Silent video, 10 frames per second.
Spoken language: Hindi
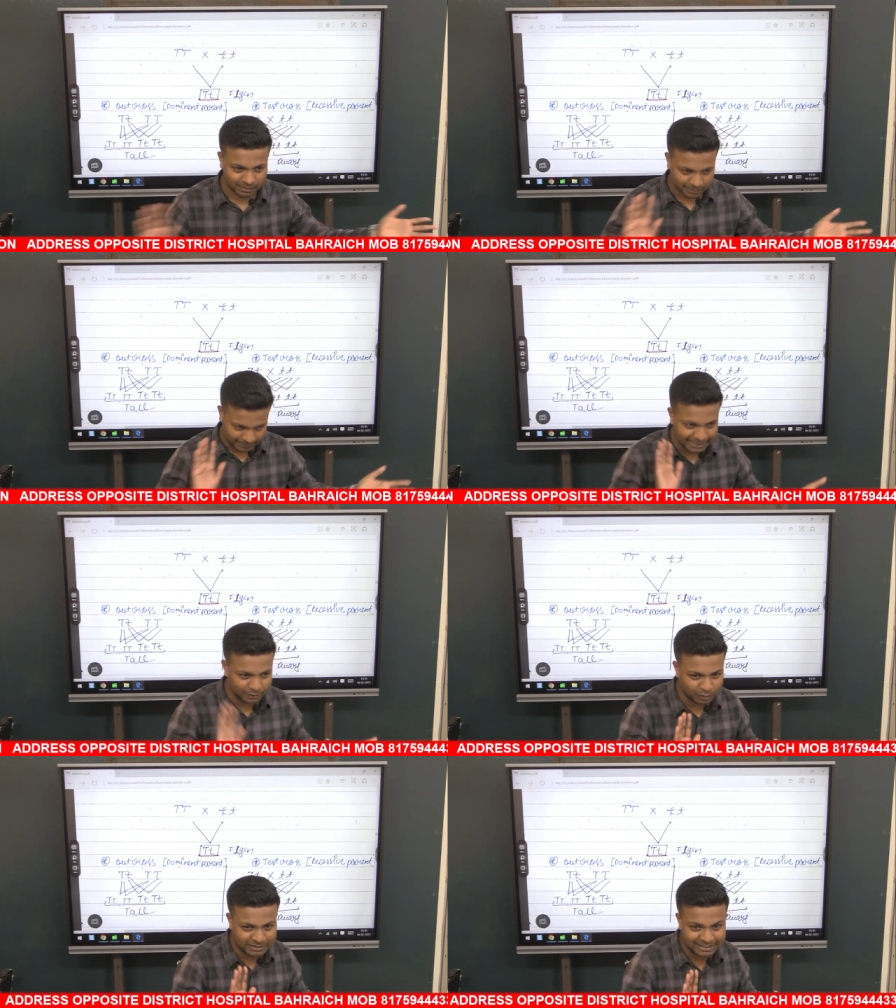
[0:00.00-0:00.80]
यही तो
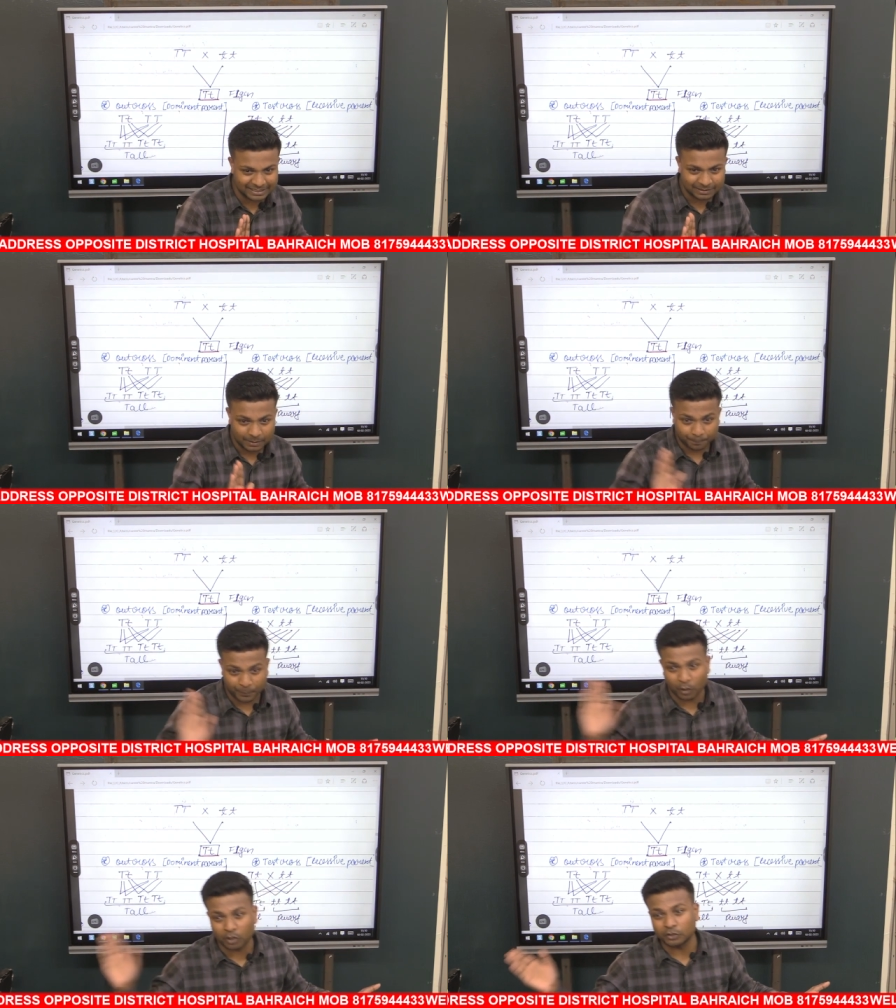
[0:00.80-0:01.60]
होता है ना
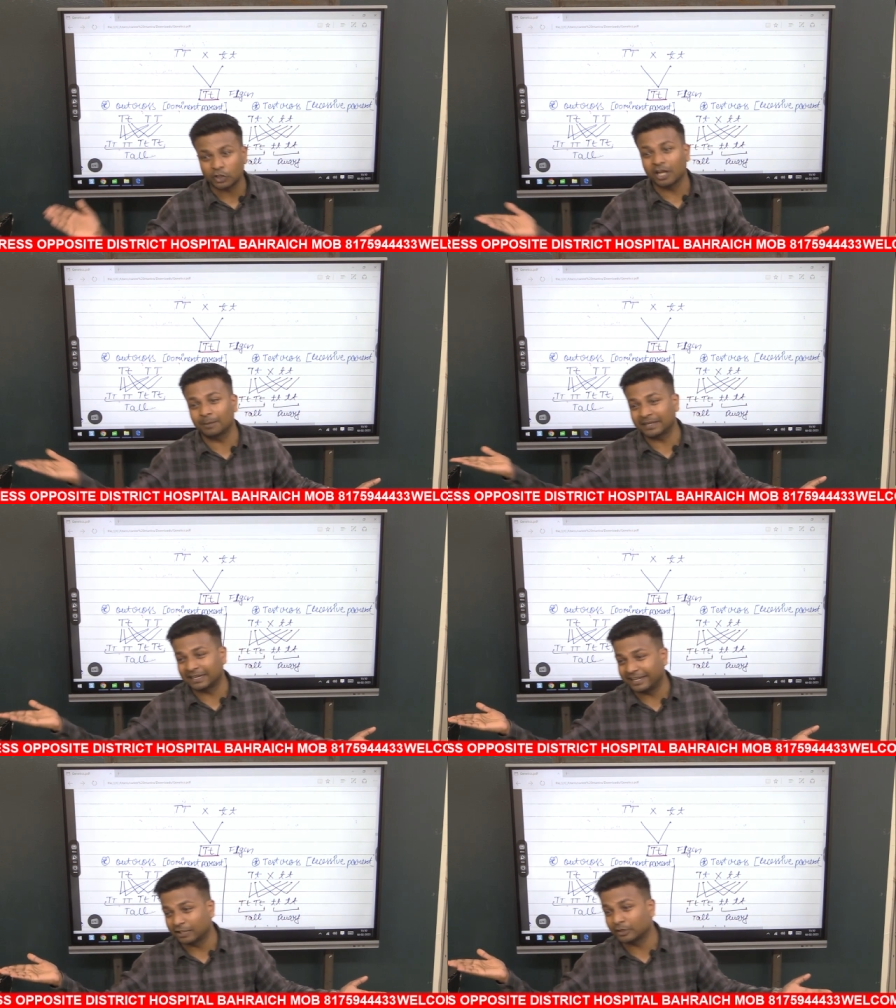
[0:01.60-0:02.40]
प्योर टॉल मैंने
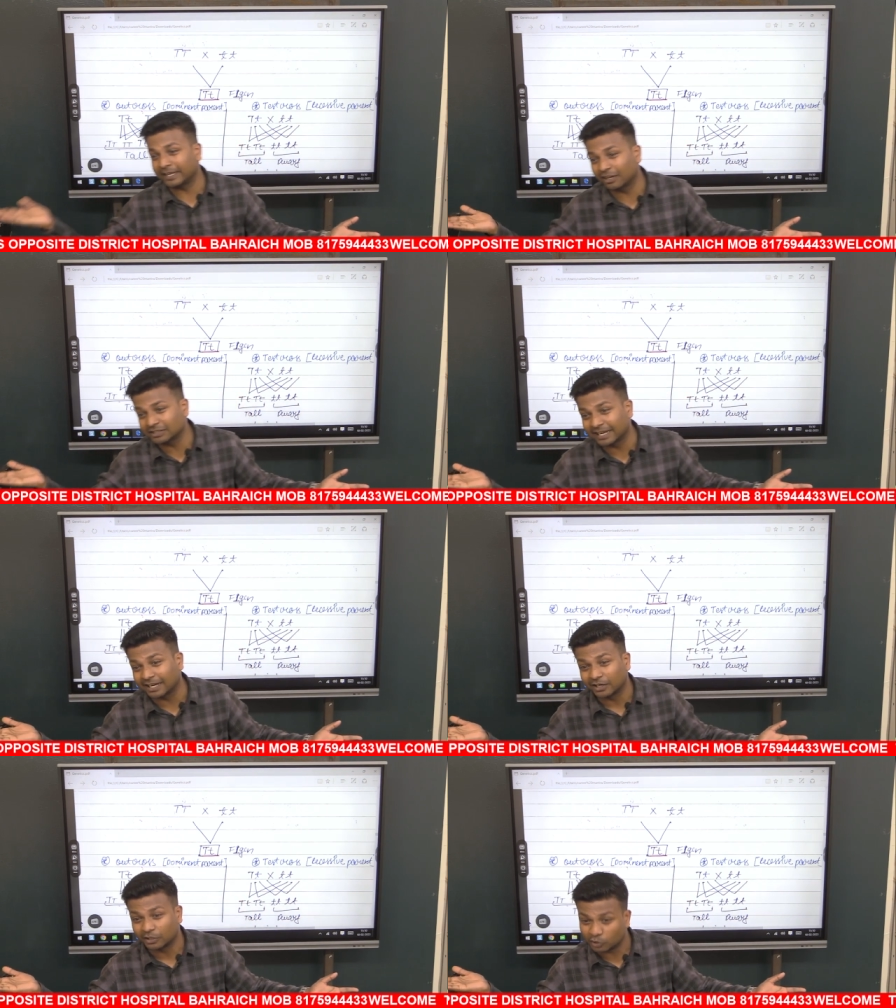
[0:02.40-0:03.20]
लिया तो क्या हो जाएगा
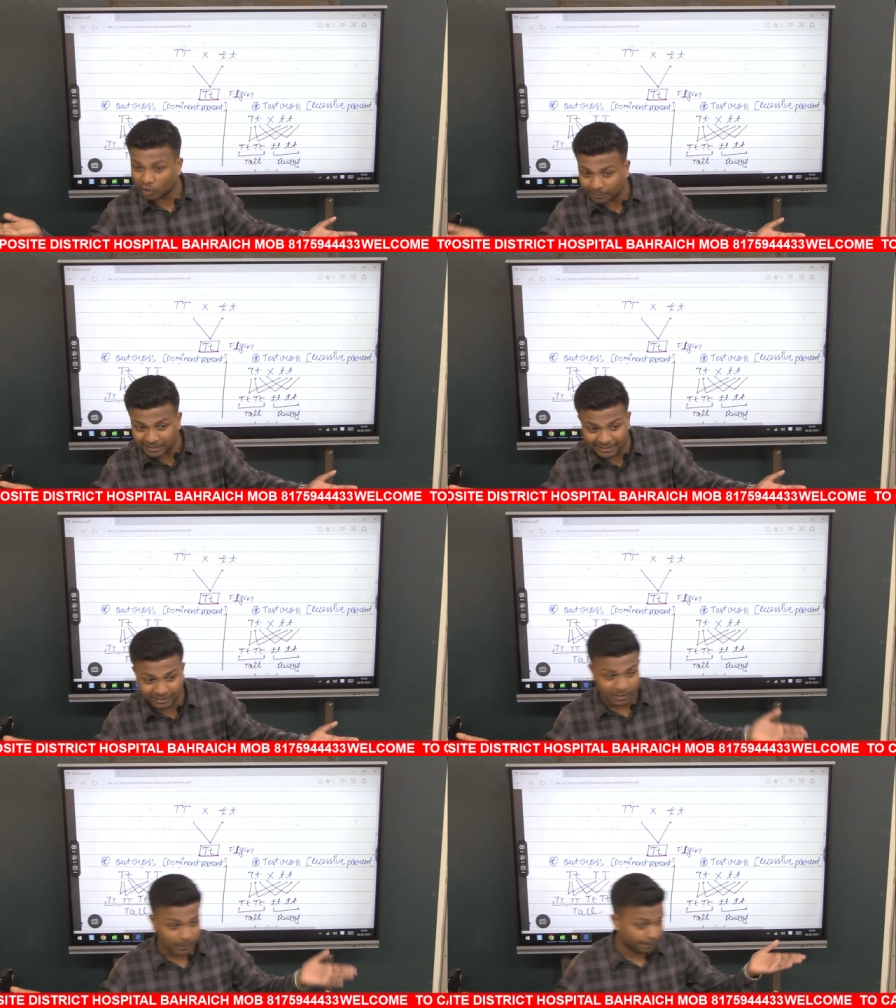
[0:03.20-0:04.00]
डोमिनेंट
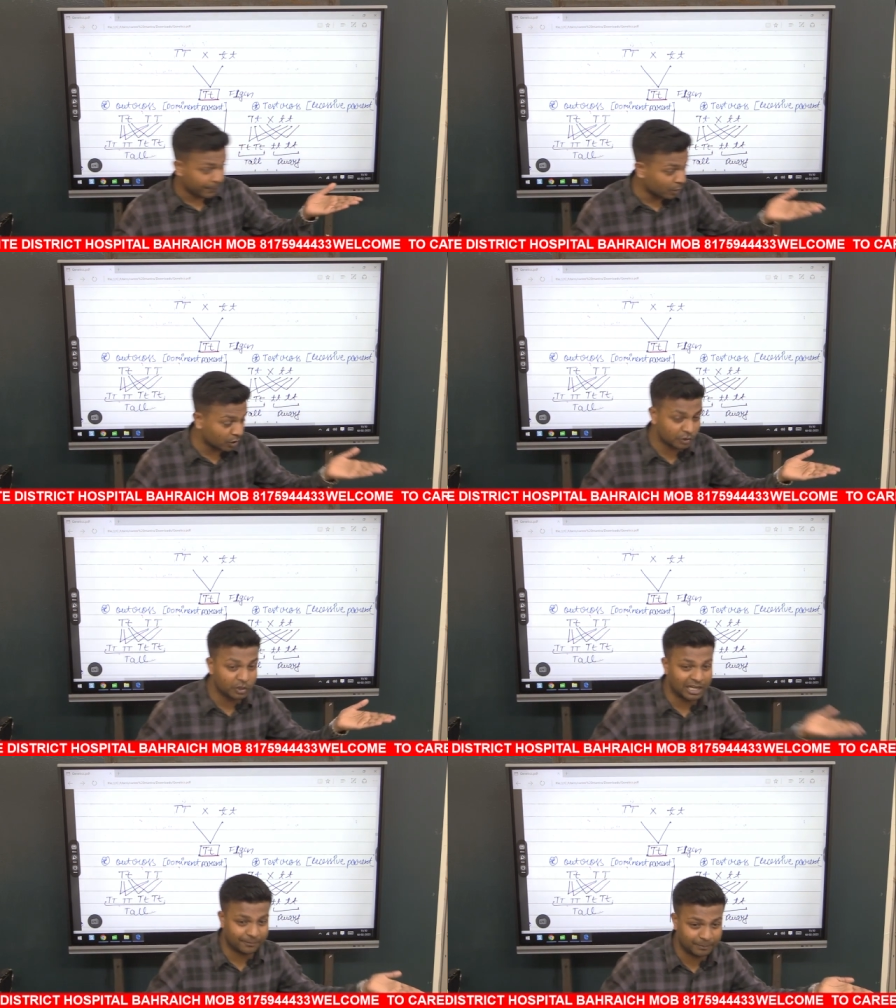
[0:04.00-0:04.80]
प्योर
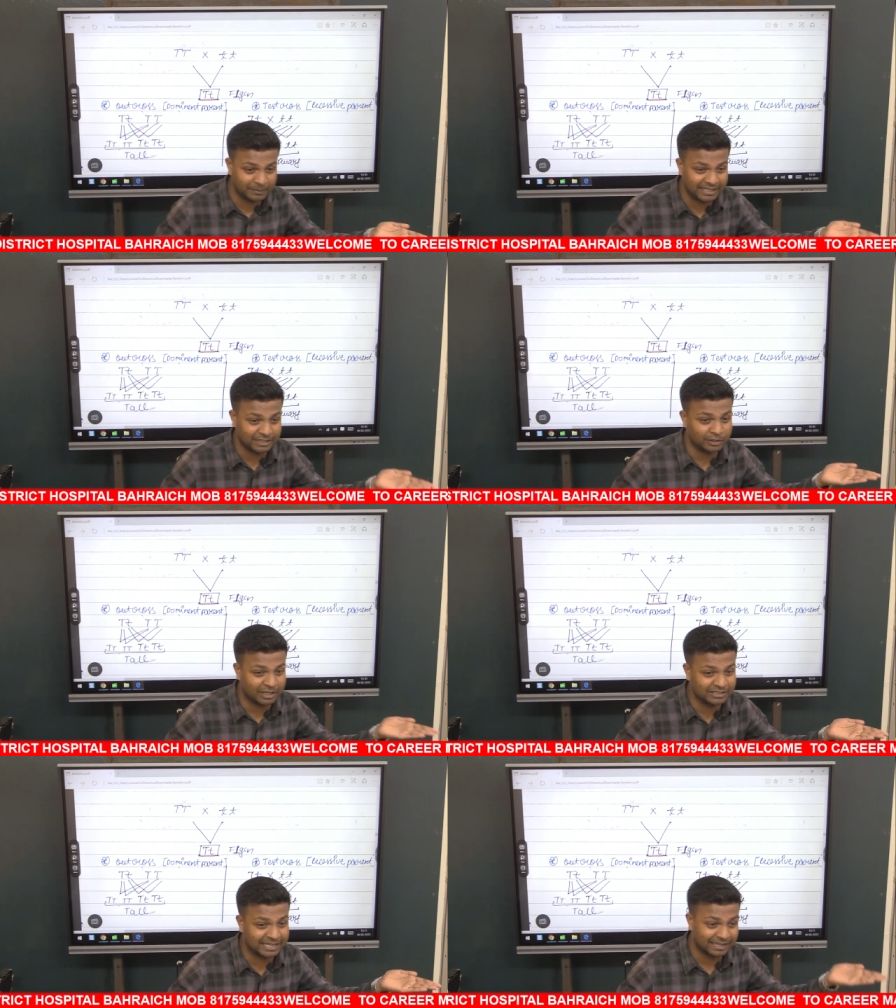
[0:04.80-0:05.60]
डॉर्फ हमने लिया तो क्या हो
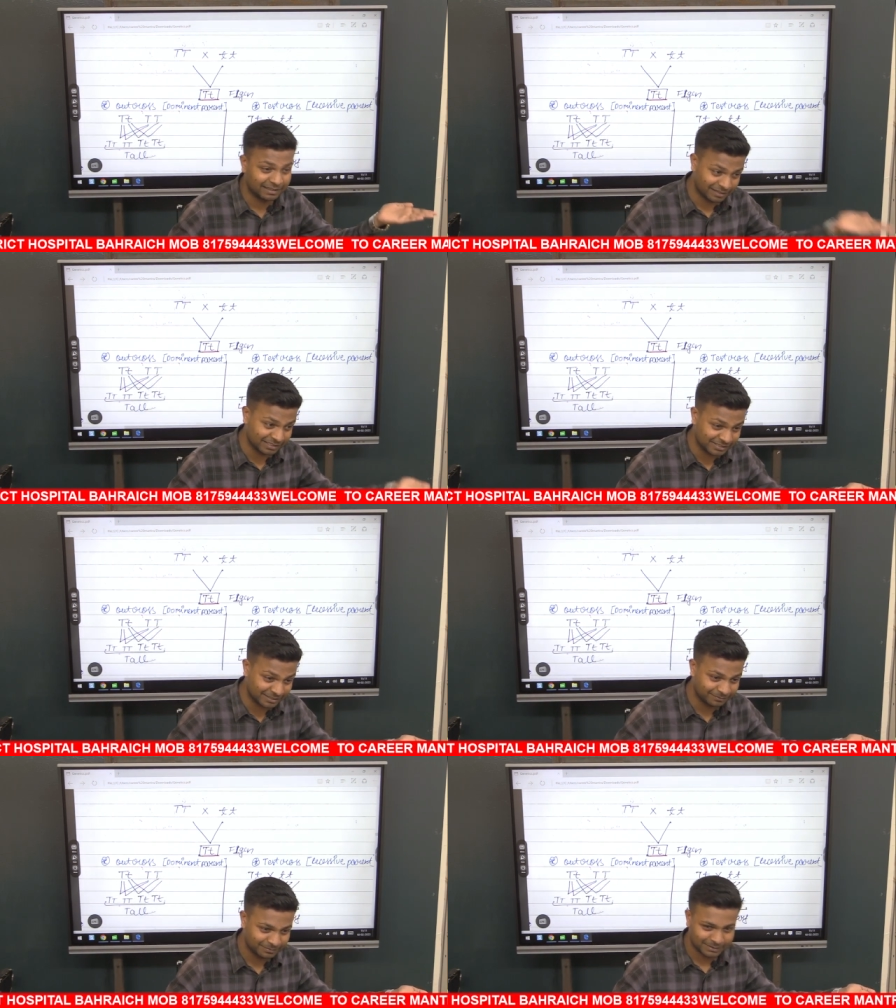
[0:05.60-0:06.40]
जाएगा रेसेसिव
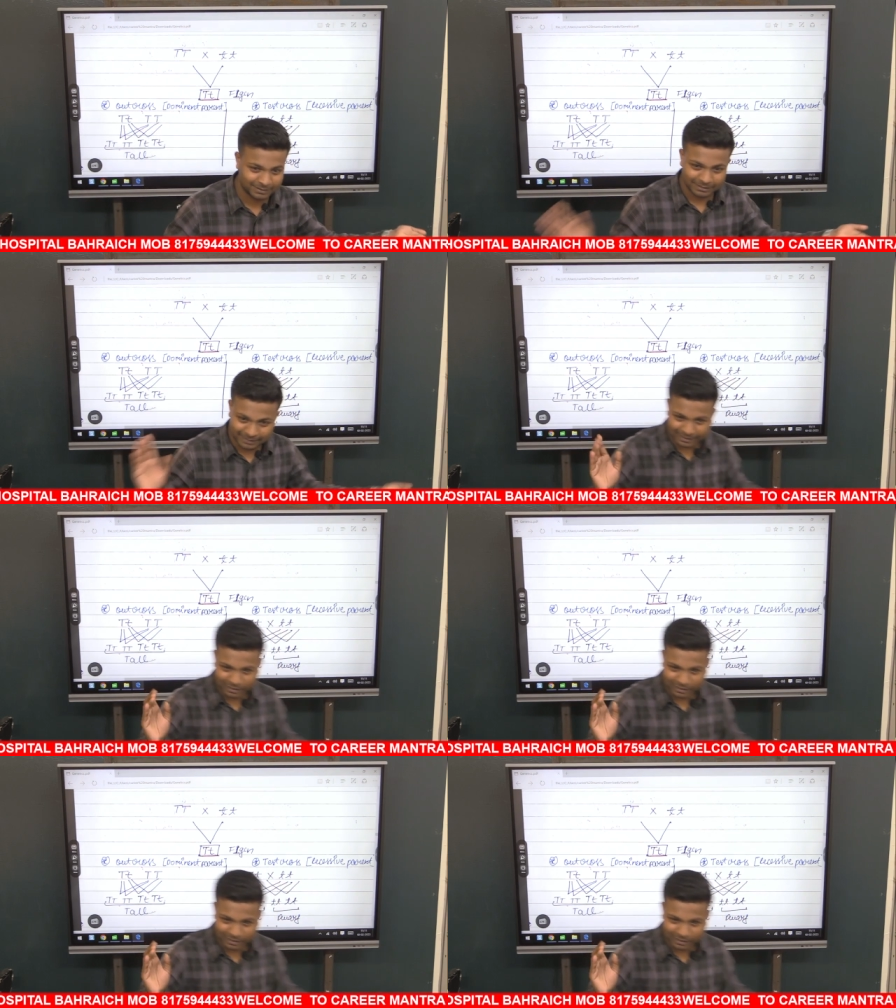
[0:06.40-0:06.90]
ठीक